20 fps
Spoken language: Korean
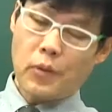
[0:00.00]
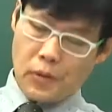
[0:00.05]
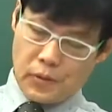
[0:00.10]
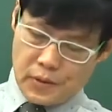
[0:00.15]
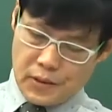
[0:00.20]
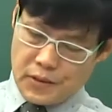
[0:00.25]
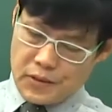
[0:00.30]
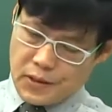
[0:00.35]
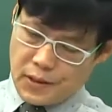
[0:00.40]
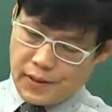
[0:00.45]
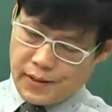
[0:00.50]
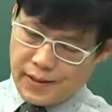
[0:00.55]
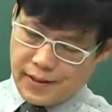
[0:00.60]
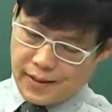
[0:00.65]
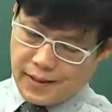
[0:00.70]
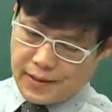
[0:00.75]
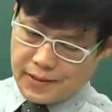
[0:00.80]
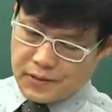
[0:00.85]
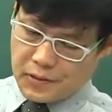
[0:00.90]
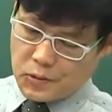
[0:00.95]
표현이죠.
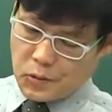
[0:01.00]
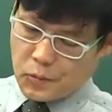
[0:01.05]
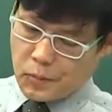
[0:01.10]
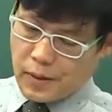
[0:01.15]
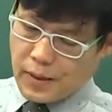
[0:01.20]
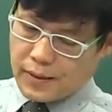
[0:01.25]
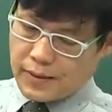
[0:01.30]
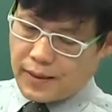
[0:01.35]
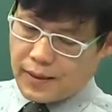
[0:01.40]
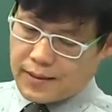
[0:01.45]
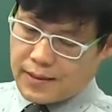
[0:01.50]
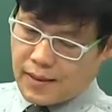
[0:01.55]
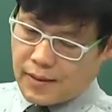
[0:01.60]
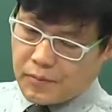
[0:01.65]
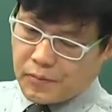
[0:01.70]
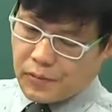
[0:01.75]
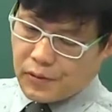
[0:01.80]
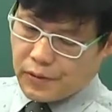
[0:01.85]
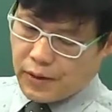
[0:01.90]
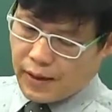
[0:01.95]
네, 그래서
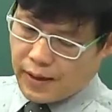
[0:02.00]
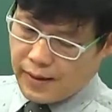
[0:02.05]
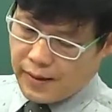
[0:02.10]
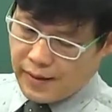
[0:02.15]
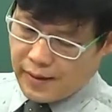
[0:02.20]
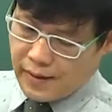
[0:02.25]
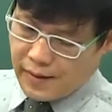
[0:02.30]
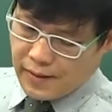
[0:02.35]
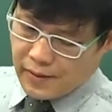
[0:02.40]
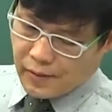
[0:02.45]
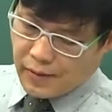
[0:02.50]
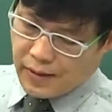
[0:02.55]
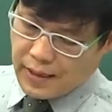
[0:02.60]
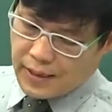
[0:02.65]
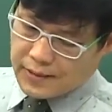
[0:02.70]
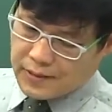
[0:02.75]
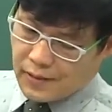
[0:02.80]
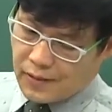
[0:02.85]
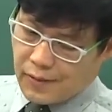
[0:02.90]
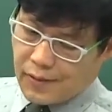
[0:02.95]
소방대상물에
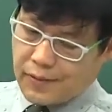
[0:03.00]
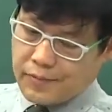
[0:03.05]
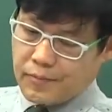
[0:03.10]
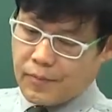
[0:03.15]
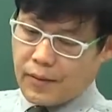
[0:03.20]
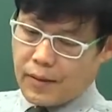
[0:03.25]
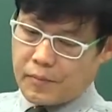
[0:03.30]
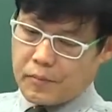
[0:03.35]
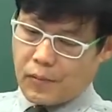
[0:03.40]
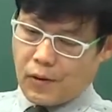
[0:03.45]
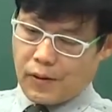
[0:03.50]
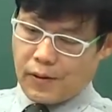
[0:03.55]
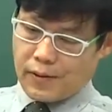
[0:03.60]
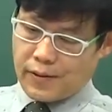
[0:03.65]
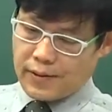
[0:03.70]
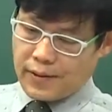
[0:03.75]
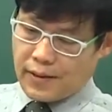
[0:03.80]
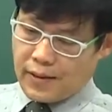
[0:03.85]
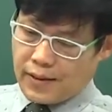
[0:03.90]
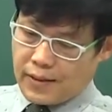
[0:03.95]
관해서 뭐
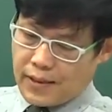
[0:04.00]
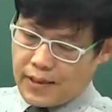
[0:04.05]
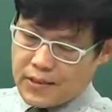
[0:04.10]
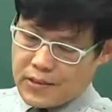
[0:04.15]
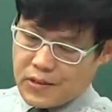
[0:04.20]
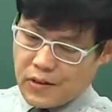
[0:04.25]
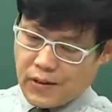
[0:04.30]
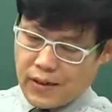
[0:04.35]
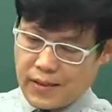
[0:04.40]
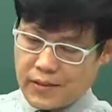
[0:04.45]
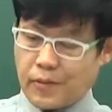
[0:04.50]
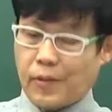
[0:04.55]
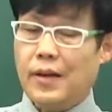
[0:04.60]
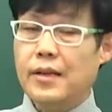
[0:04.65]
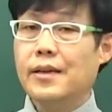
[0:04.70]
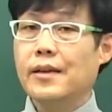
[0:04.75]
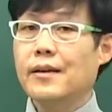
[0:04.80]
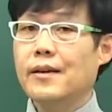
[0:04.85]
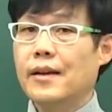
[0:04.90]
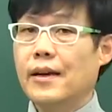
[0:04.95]
일정한
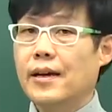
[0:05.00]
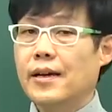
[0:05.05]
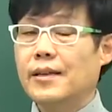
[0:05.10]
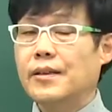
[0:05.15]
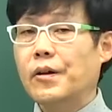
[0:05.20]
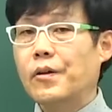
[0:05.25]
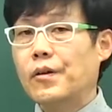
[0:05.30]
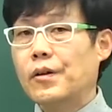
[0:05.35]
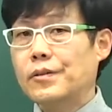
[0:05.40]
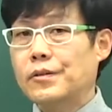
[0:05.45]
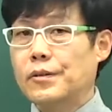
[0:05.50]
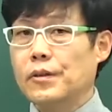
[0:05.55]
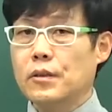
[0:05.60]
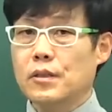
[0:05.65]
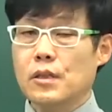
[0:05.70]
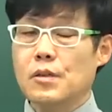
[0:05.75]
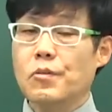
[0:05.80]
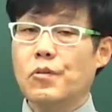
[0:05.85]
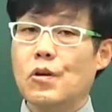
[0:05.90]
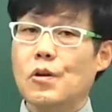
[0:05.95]
관리를 해야 되고 어떤
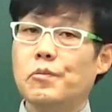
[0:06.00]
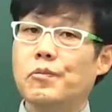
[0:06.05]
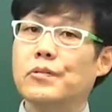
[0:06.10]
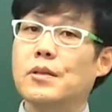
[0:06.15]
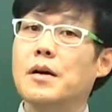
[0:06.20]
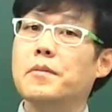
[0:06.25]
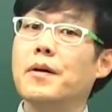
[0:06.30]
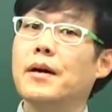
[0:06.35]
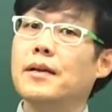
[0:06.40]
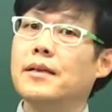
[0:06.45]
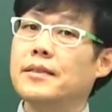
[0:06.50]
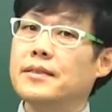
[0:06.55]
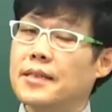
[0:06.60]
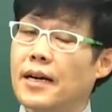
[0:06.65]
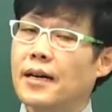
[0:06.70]
의무를 부담하는